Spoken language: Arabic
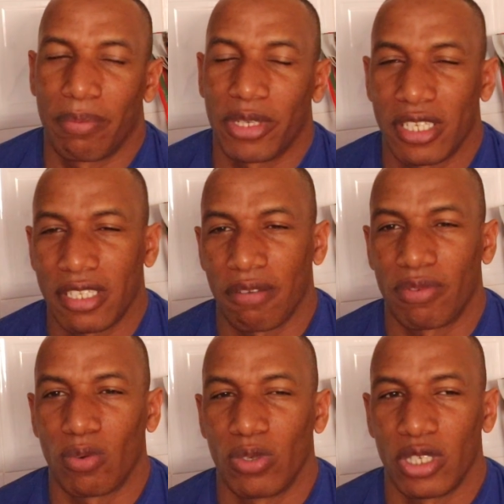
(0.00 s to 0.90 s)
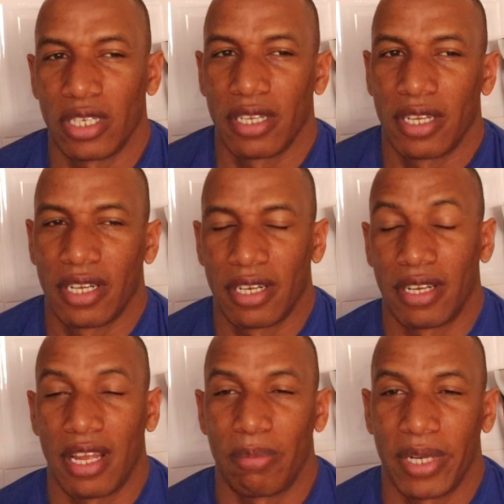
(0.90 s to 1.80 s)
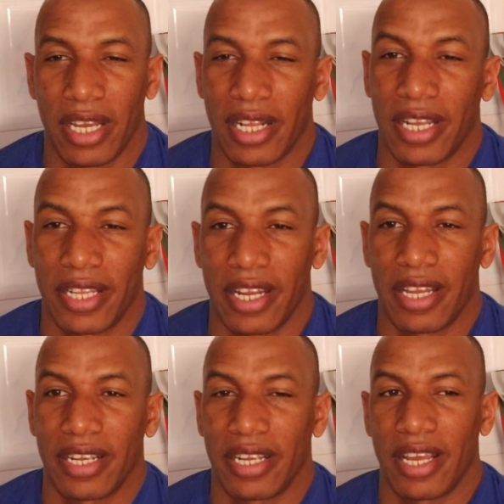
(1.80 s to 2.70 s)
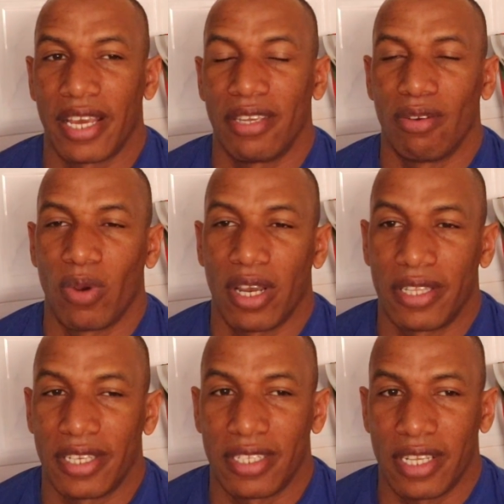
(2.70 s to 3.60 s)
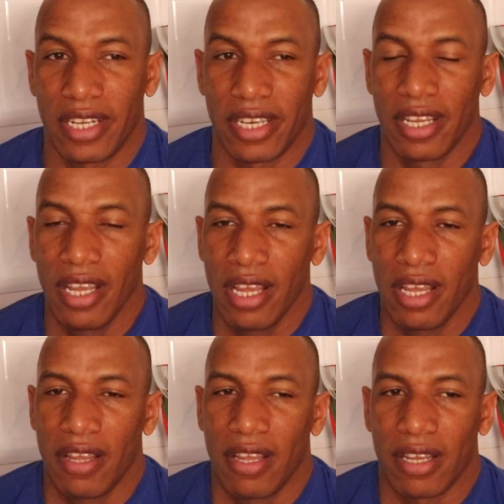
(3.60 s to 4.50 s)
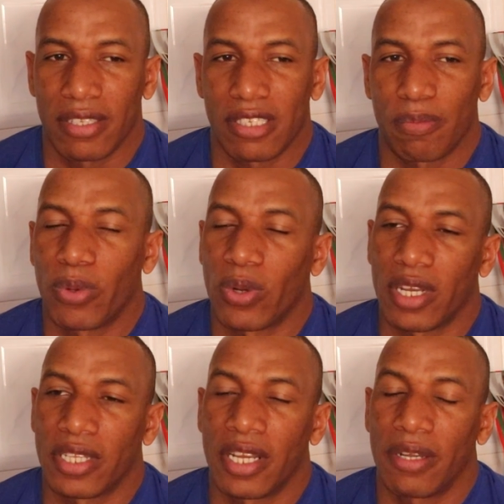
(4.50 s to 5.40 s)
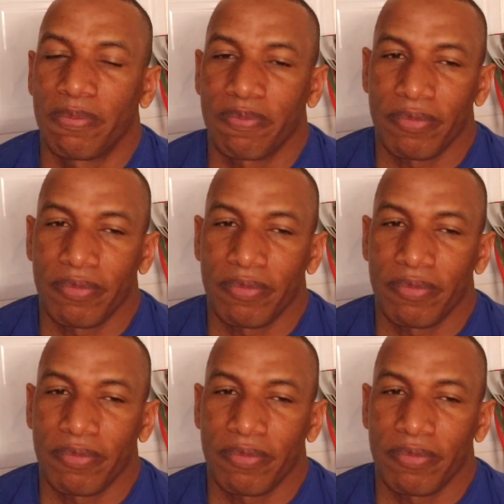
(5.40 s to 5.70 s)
باش يستافد كلشي لا آه، بنات لا دراري لا اي واحد عزيز عليه هاد السبور هذا